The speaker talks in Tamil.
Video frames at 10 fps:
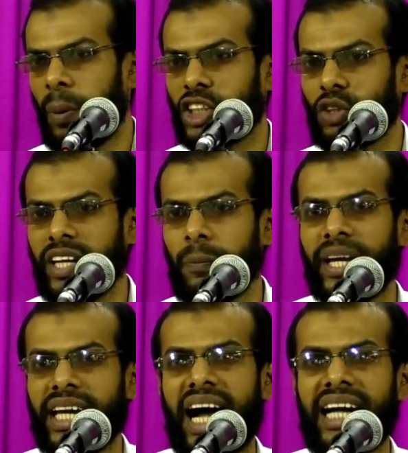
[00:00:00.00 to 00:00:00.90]
பசுவின்
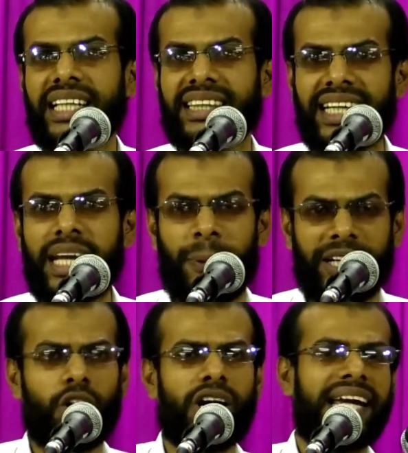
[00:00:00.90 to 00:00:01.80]
பெயரால் எத்தனை
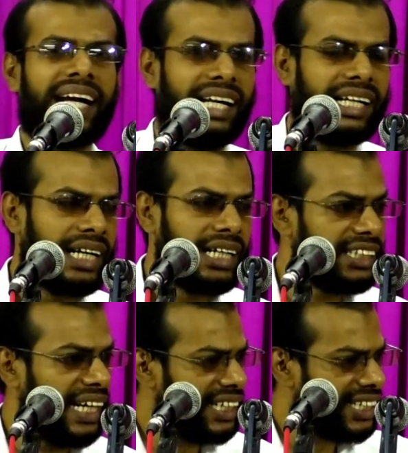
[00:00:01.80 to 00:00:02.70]
படுகொலைகள்
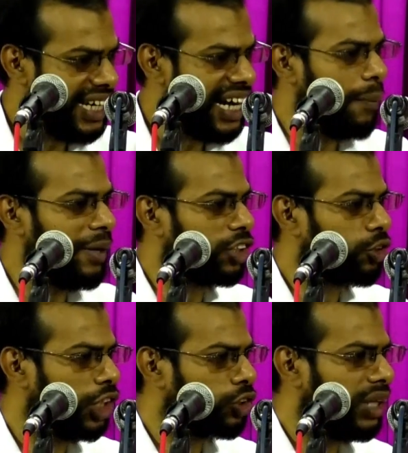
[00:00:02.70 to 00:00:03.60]
ஜெய் ஸ்ரீராம் என்று
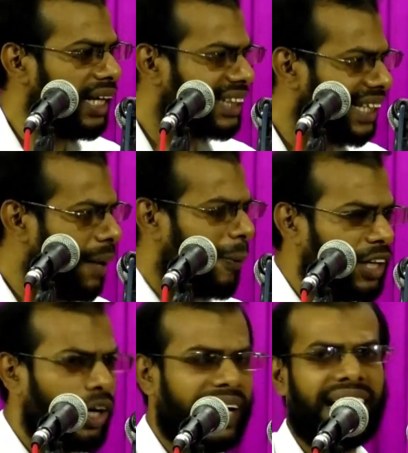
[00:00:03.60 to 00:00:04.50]
சொல்ல சொல்லி எத்தனை
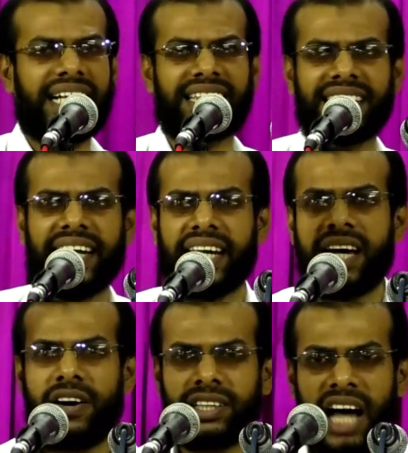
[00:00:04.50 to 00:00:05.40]
படுகொலைகள் எத்தனை
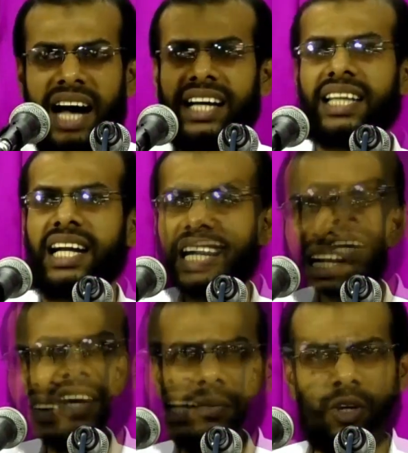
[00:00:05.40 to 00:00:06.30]

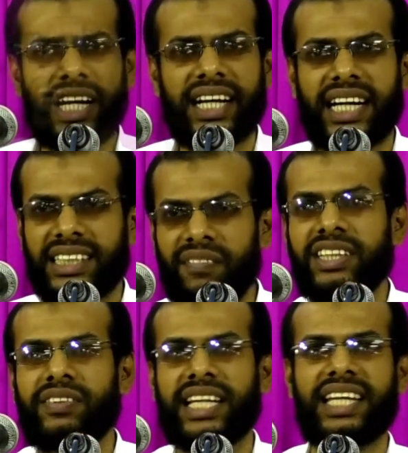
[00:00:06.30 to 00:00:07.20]
தாக்குதல்கள் வன்முறைகளை
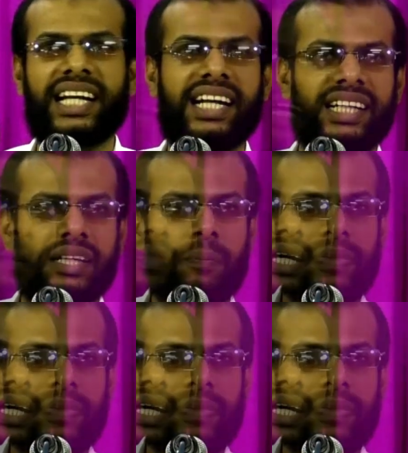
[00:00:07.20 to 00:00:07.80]
கட்டவிழ்த்து விட்டிருக்கிறார்கள்